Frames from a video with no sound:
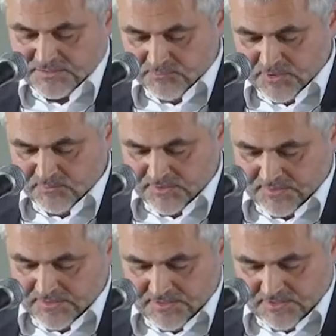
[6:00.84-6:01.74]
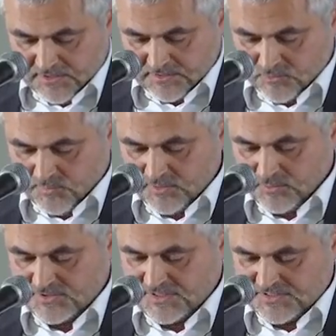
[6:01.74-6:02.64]
хотим ли мы или нет, но
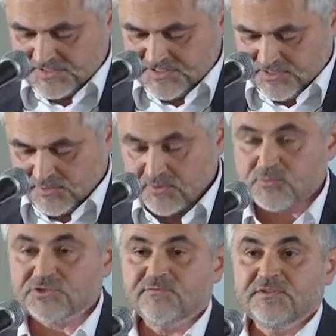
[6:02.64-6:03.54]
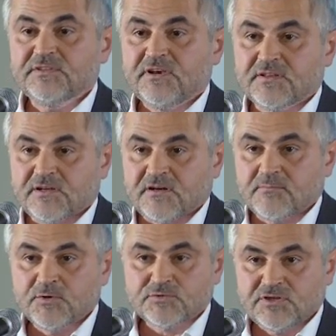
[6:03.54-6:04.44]
баллонская система уже внедрена,
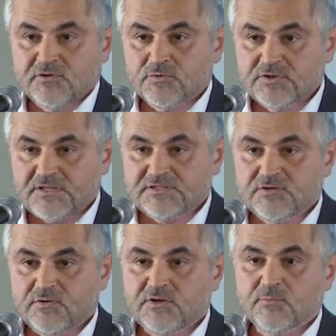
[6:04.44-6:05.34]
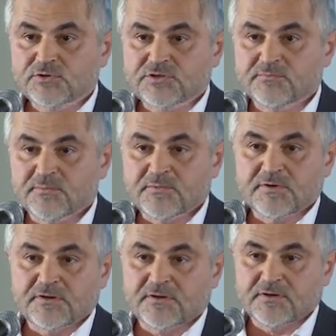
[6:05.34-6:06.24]
мы уже никуда из нее не можем
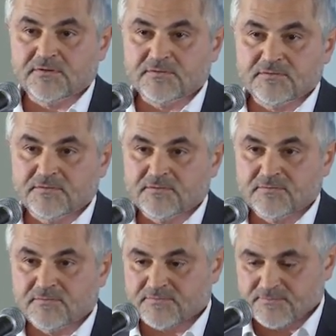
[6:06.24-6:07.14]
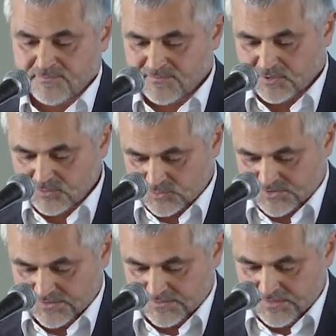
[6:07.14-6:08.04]
э,
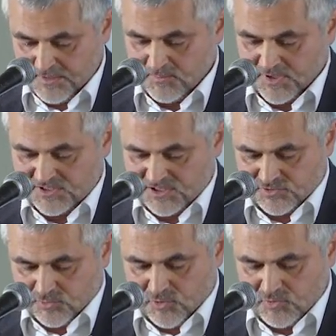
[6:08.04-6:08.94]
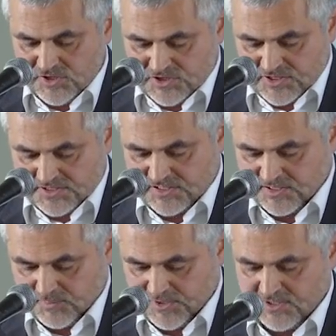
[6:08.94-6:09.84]
вернуться. Произошло юридическое
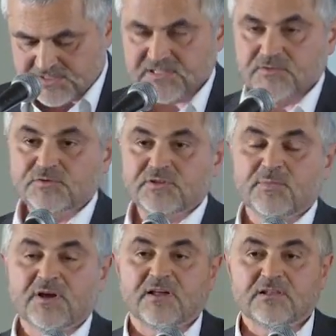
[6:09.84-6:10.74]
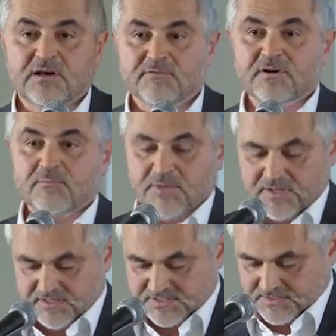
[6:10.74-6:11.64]
закрепление статуса бакалавра,
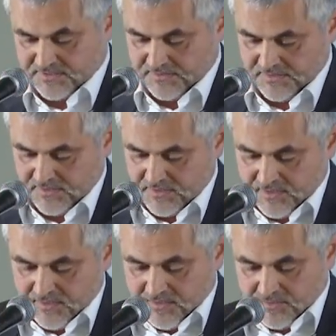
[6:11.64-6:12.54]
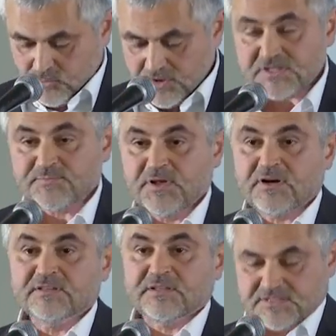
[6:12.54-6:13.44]
магистра, ну и
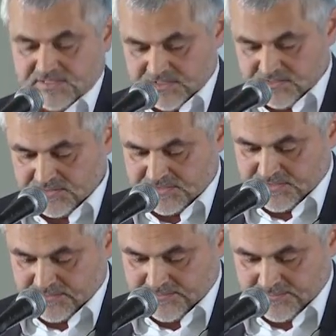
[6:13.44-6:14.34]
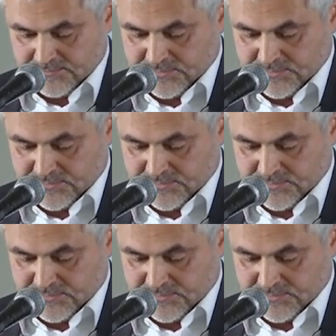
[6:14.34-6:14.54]
аспиранта-исследователя –